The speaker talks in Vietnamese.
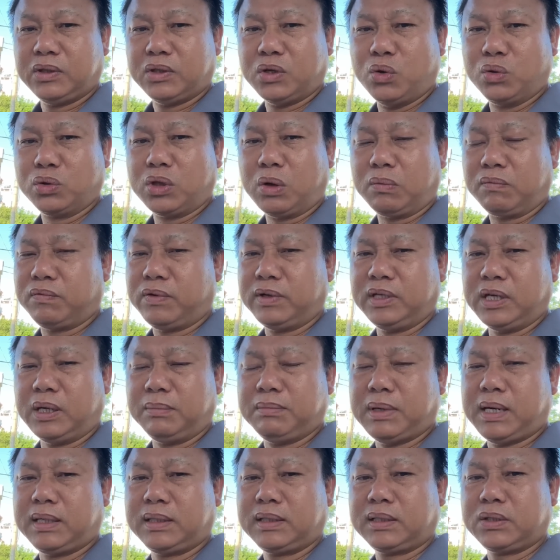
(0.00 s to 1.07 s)
thủ tục phải giảm
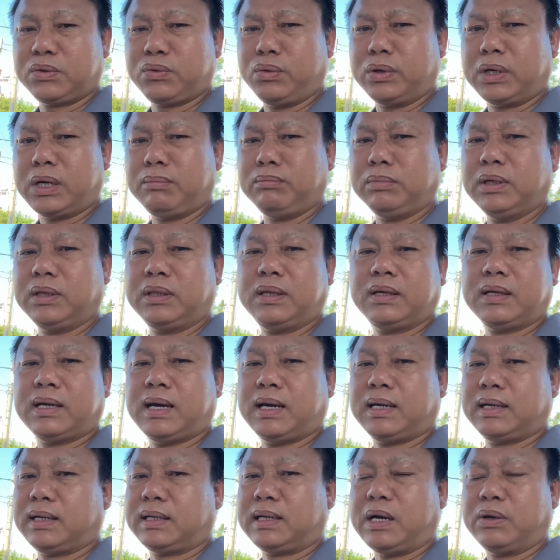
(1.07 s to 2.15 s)
bớt chứ còn không như thế
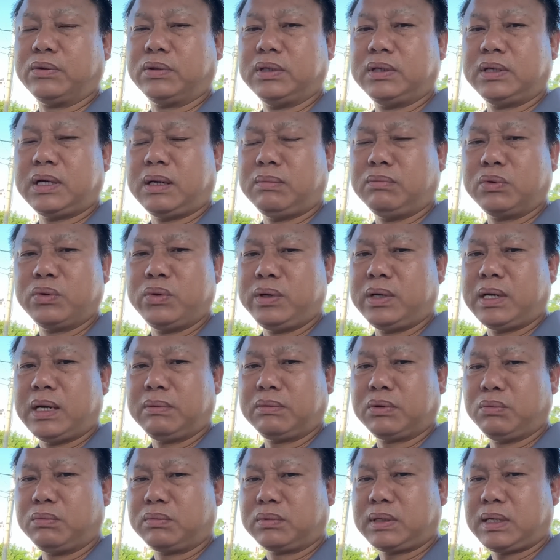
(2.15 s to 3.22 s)
này là đầu tư công cuối
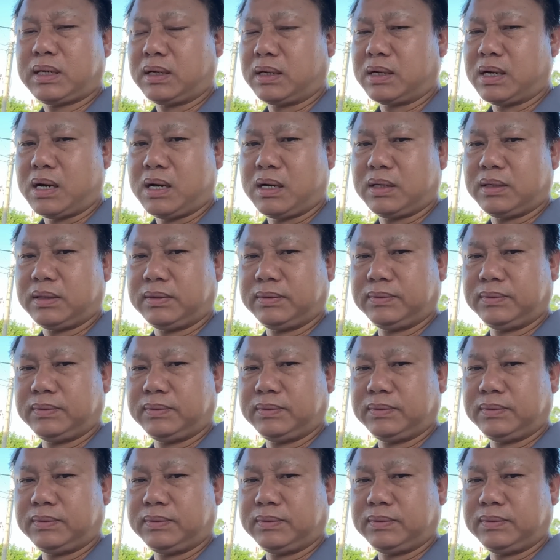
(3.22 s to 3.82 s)
năm cũng rất là khó